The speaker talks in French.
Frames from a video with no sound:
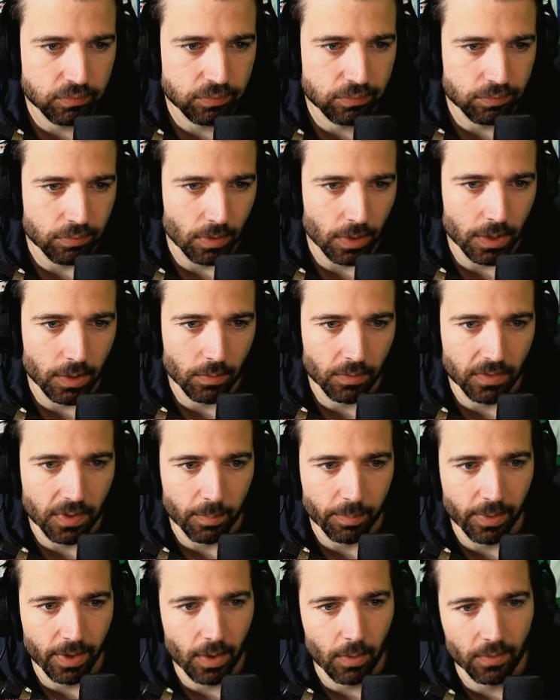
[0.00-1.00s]
ouais, on sait
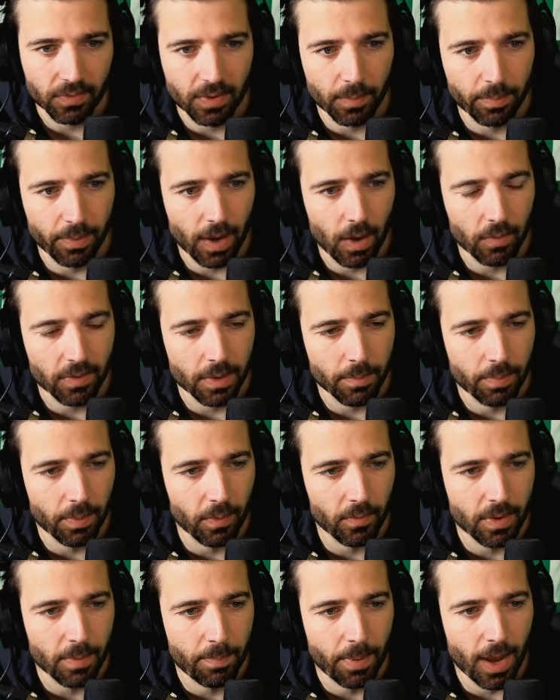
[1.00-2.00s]
pas, on sait pas, on est pas,
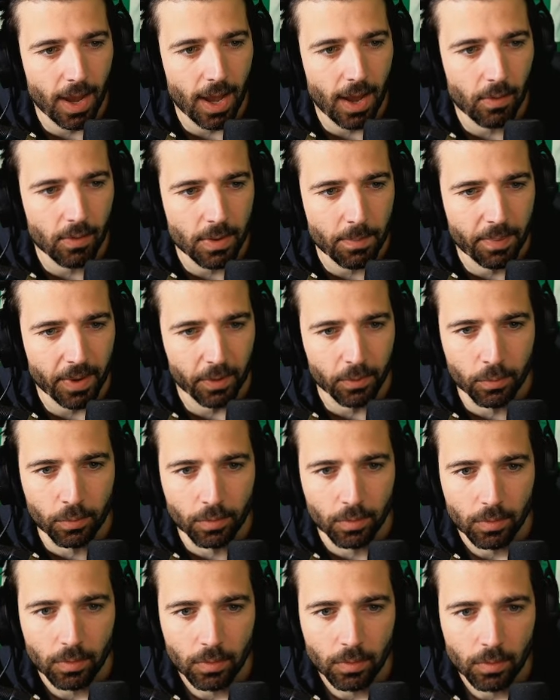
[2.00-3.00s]
on est pas, on est
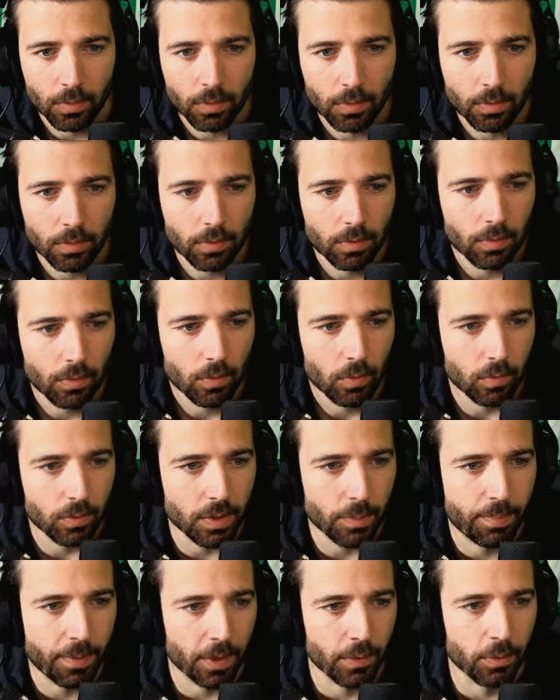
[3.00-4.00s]
perdu. On
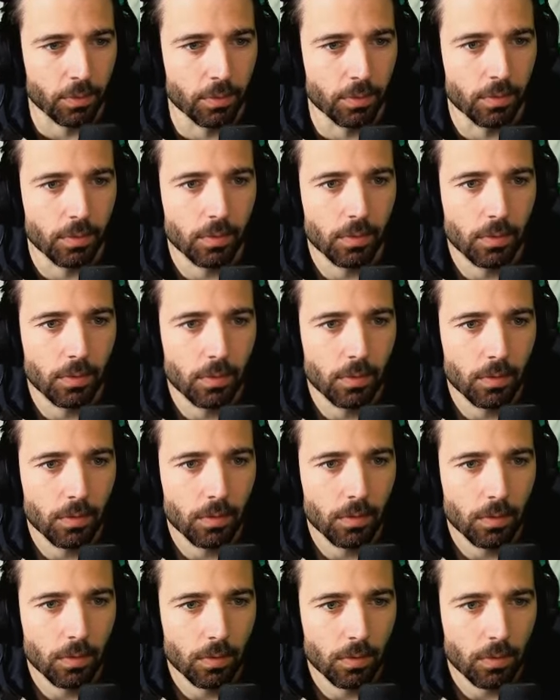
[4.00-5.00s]
est perdu.
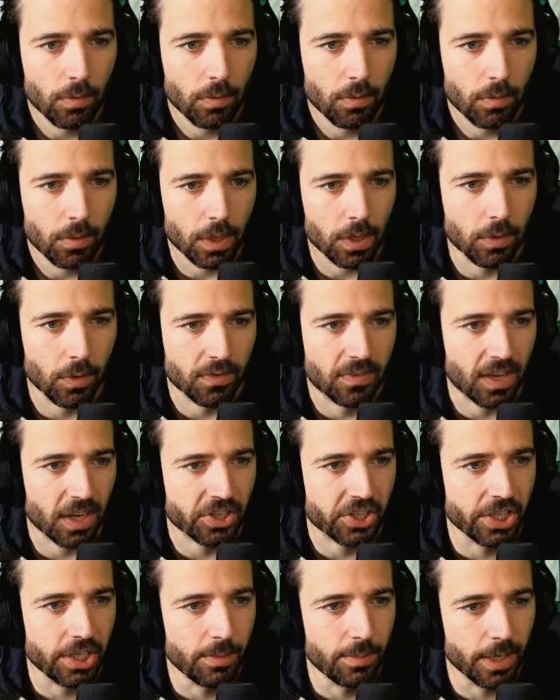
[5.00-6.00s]
On est dans
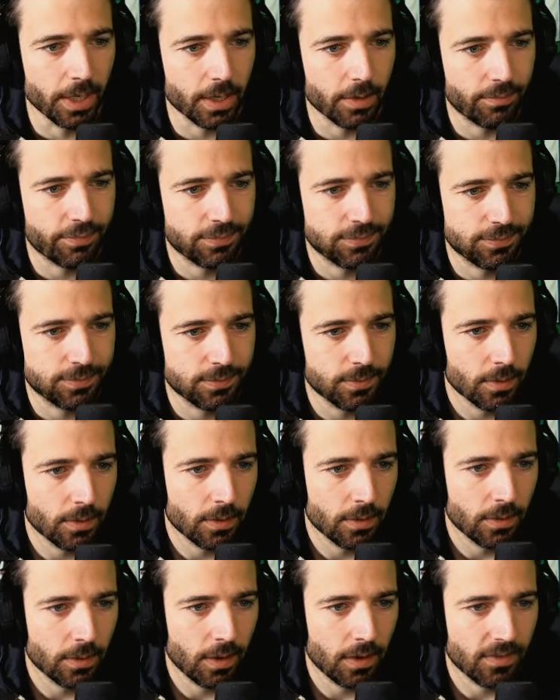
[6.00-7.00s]
Sergi, mais
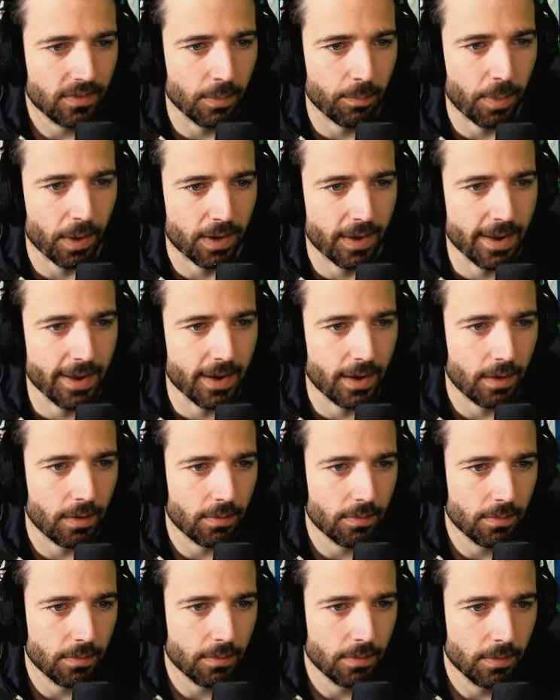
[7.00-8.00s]
c'est pas clair.
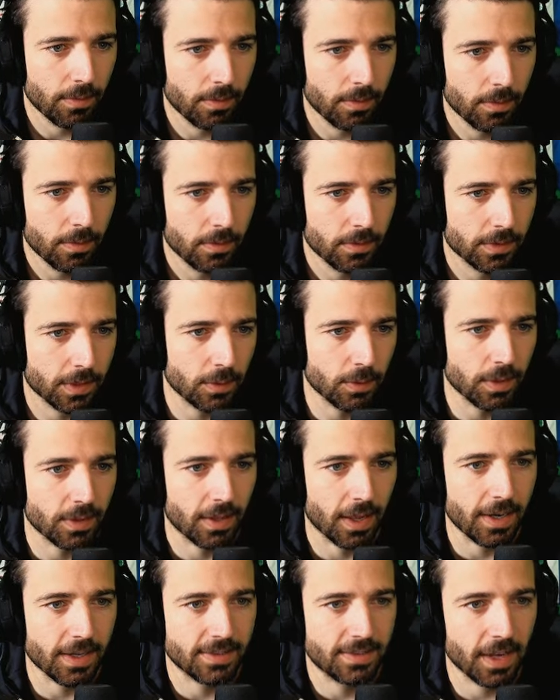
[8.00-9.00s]
Ça doit être
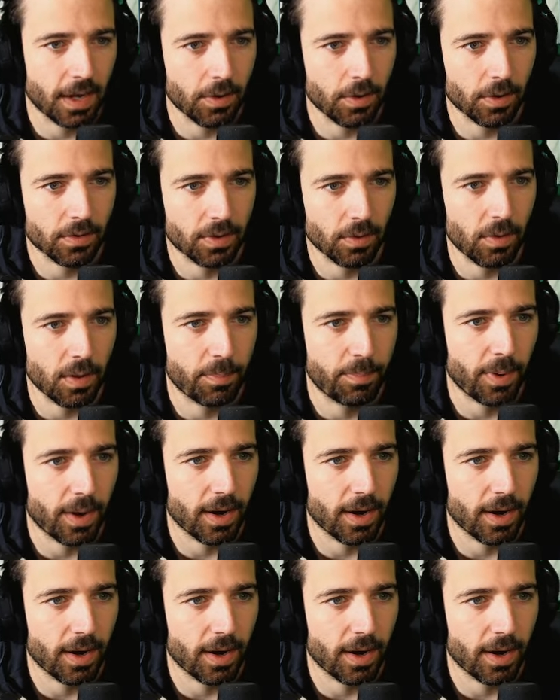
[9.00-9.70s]
à l'extérieur, ça doit être par